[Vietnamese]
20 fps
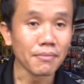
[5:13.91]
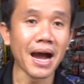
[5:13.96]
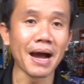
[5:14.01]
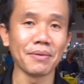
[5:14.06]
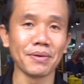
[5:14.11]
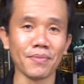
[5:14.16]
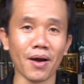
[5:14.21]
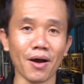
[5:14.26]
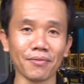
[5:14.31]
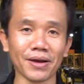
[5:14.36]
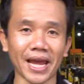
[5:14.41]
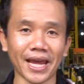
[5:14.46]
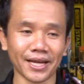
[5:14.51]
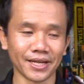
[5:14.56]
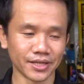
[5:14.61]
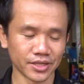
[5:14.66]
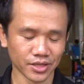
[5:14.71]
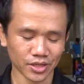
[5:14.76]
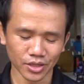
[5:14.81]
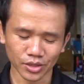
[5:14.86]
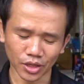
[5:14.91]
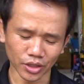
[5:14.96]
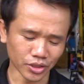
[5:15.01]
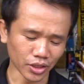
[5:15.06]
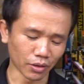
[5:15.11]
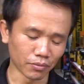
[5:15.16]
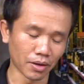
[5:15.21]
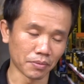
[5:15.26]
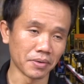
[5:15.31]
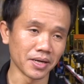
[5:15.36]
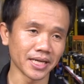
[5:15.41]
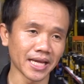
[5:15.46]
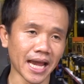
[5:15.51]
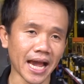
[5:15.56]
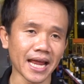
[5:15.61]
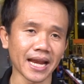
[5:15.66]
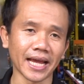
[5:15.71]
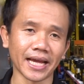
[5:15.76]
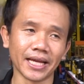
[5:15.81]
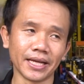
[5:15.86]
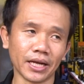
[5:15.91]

31 ngàn Nói chung một mức giá này